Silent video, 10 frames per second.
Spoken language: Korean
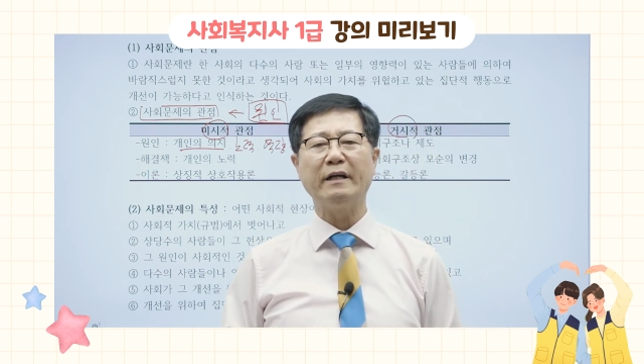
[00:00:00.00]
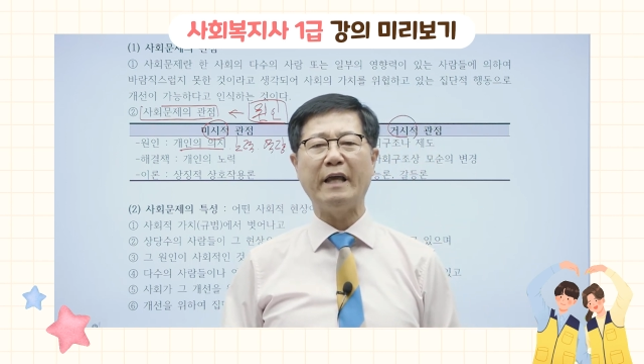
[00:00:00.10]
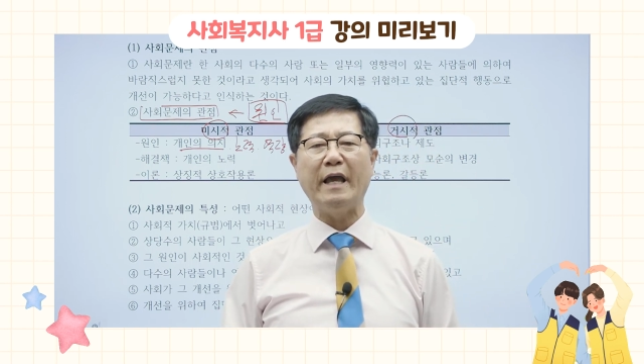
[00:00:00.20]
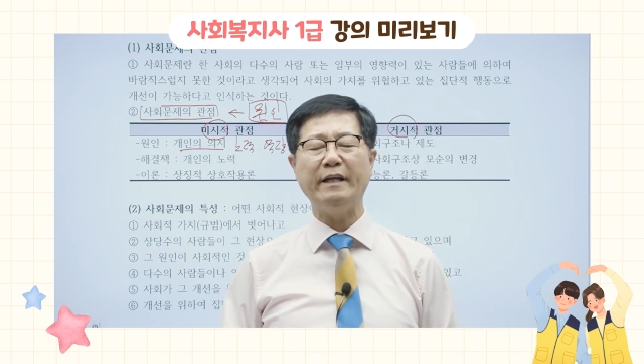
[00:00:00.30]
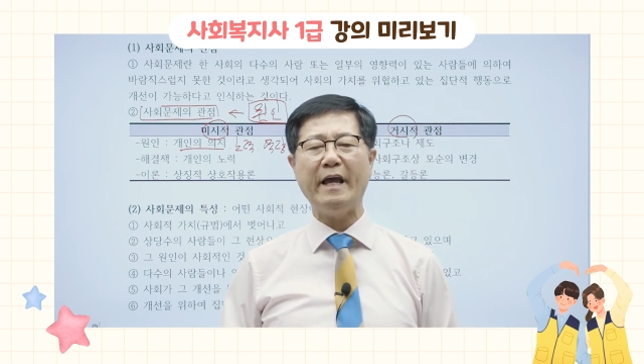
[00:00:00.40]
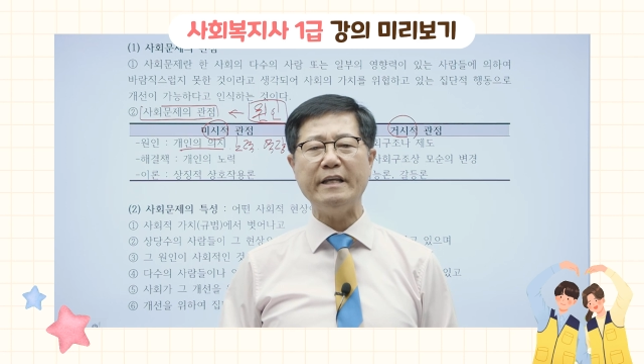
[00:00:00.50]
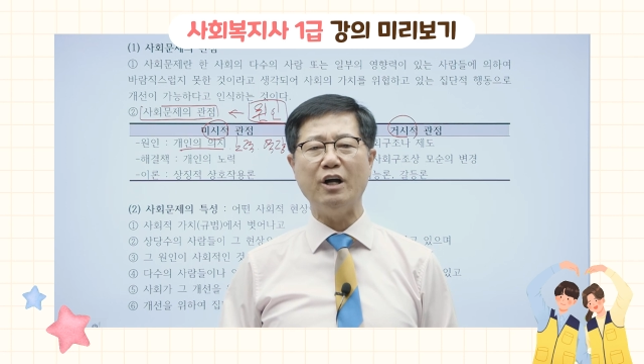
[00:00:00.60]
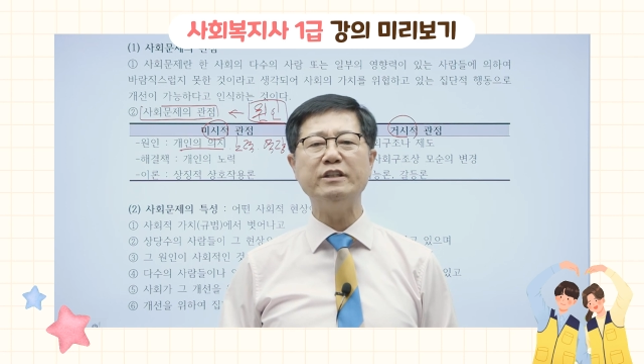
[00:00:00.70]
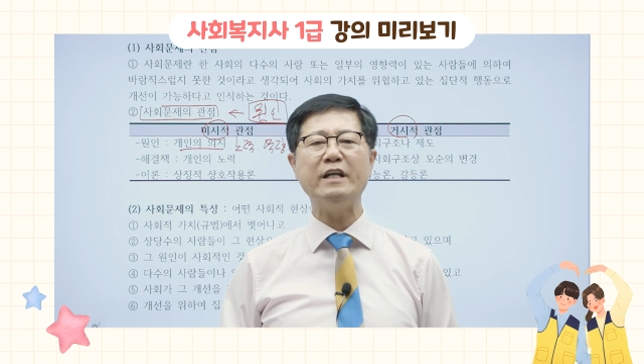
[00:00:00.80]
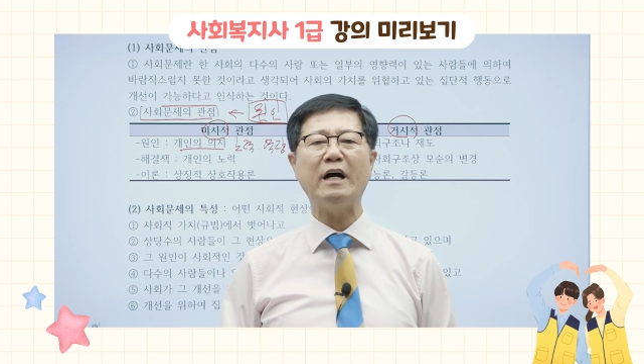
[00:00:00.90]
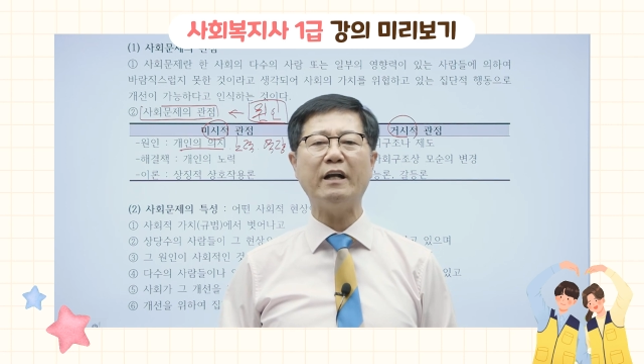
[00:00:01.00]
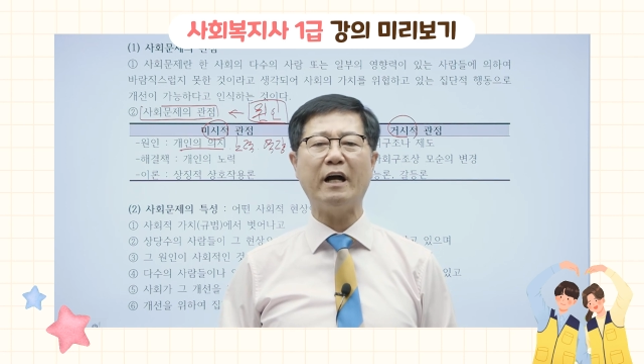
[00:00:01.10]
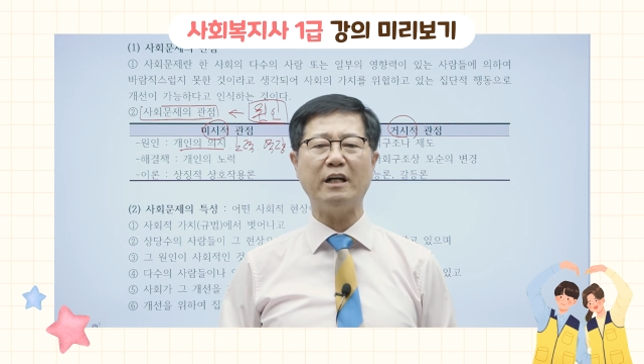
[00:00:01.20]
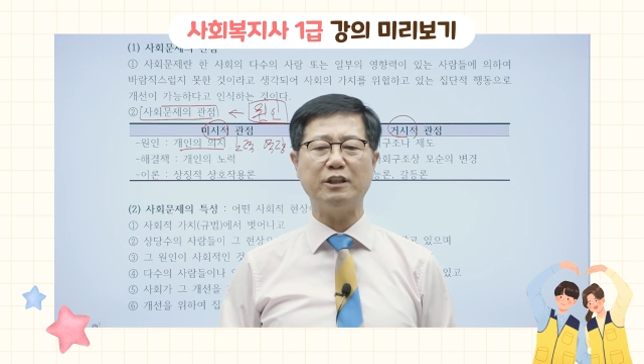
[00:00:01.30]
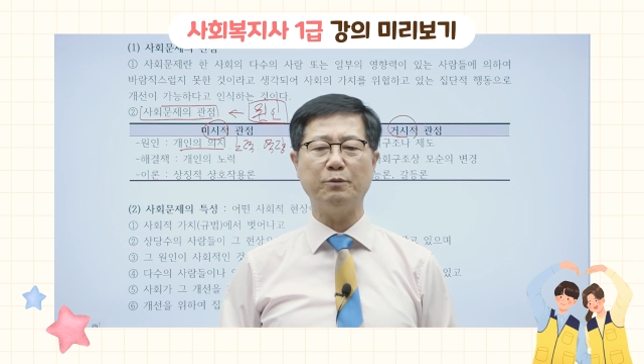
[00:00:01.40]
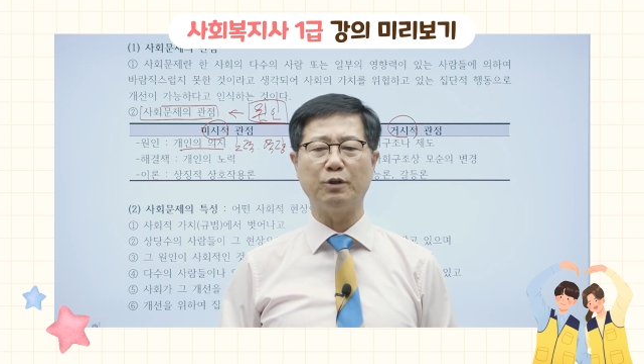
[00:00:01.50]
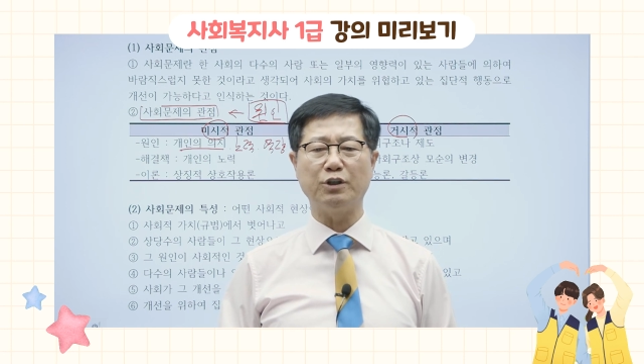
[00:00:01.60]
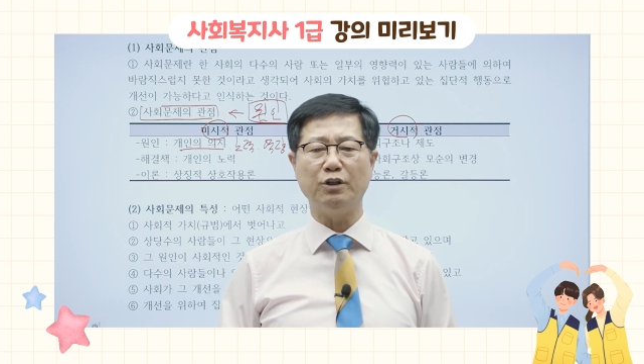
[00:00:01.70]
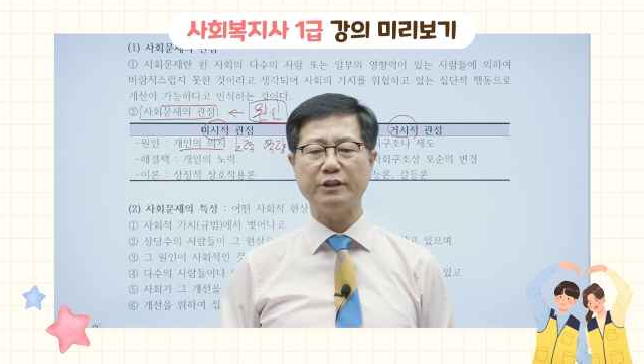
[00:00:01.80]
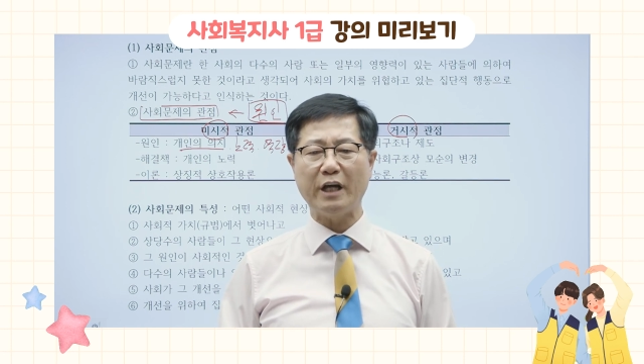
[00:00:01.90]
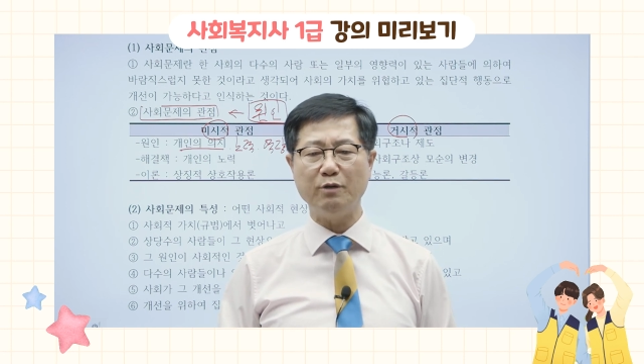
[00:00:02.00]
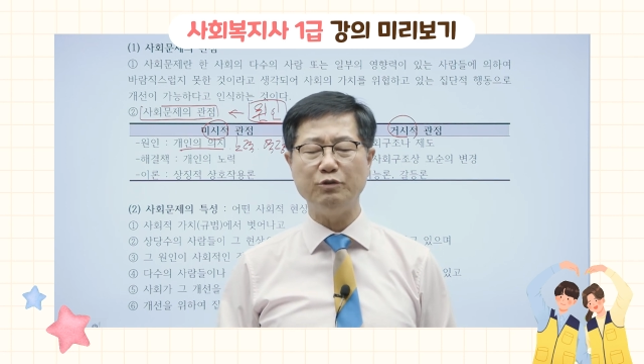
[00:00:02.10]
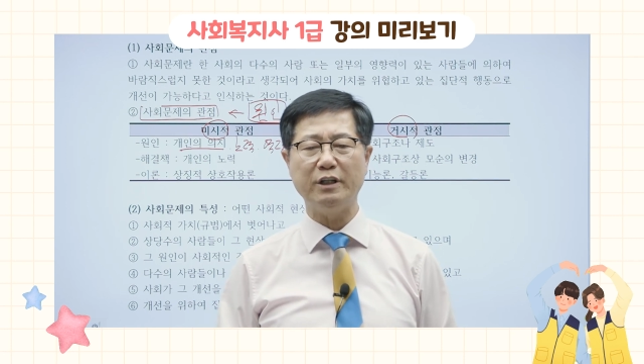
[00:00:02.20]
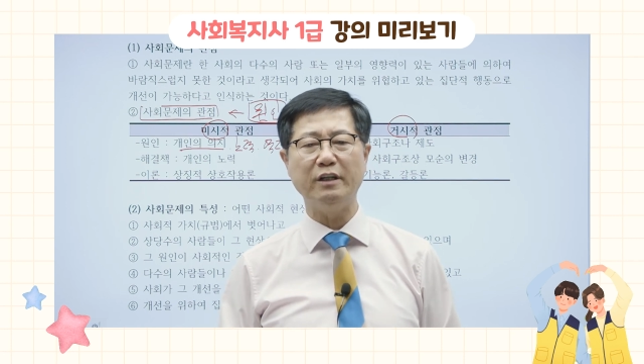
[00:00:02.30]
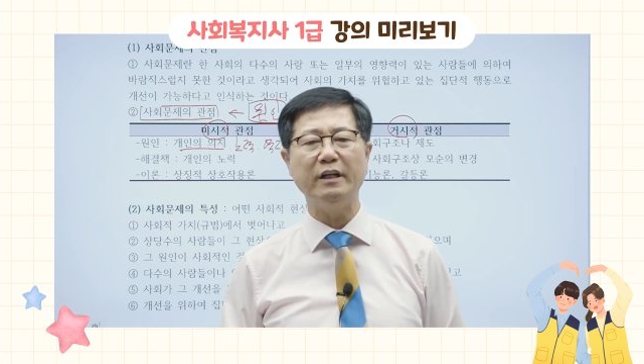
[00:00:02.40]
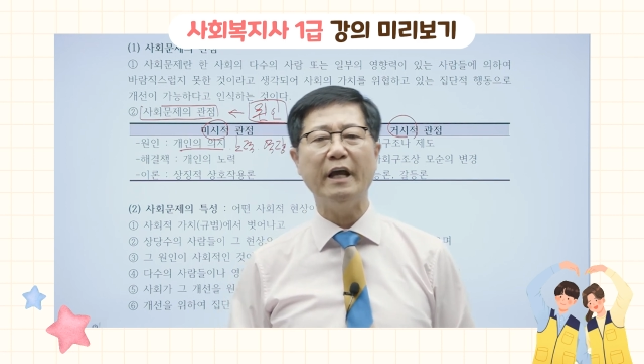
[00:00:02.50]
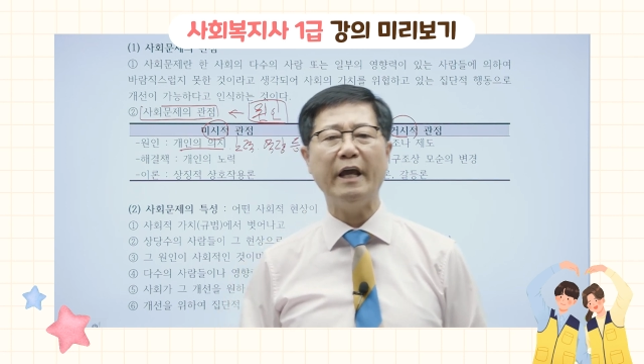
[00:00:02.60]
개인의 역량을 강화시킴으로써 사회 문제는